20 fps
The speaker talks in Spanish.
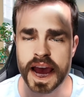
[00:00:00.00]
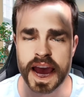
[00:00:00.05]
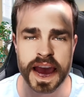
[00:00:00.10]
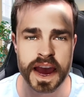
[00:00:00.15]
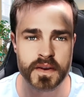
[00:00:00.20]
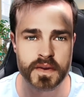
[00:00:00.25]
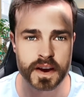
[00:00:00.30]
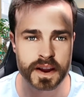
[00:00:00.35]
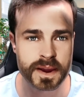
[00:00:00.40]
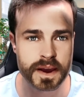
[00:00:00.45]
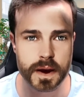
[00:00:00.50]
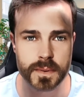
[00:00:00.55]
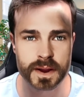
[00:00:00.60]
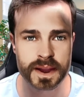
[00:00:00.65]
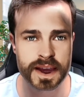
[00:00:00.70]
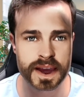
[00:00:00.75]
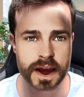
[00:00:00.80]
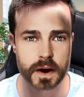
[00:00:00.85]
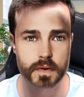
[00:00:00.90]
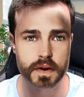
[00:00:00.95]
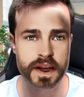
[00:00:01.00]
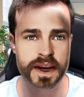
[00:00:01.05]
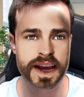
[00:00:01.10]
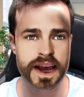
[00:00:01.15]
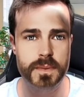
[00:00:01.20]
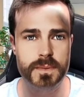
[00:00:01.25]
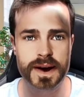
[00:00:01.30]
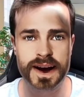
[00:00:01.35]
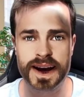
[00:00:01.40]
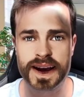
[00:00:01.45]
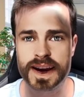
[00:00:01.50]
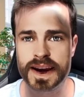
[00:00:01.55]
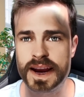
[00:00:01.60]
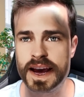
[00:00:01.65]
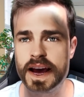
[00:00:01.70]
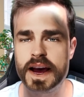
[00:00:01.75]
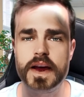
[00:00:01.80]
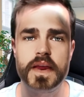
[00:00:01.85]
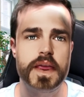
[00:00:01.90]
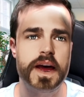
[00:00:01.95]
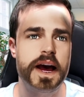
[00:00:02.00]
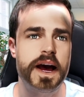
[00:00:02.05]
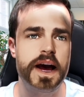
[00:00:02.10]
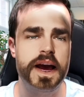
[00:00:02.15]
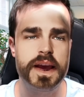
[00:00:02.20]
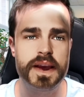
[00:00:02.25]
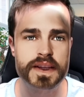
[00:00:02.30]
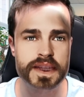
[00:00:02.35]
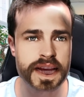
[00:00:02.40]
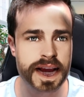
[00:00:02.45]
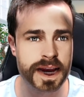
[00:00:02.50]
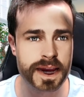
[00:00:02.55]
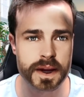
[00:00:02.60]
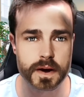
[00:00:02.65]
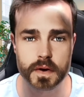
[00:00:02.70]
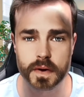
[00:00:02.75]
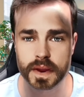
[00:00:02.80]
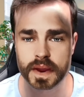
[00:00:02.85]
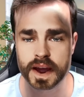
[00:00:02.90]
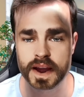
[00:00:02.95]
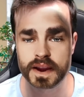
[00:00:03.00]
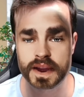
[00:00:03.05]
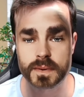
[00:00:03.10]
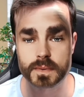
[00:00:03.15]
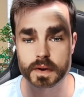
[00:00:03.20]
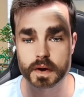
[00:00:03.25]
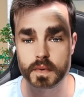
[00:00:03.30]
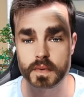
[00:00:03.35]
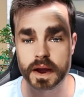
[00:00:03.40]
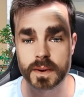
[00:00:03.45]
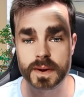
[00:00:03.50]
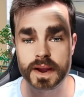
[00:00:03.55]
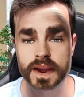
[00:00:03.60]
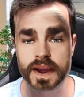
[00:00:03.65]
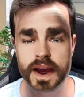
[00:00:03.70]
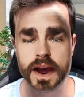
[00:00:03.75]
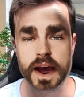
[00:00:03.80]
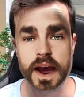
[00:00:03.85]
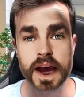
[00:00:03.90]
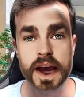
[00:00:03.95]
efectivamente ya no tiene que pagar nada, sale inocente absolutamente,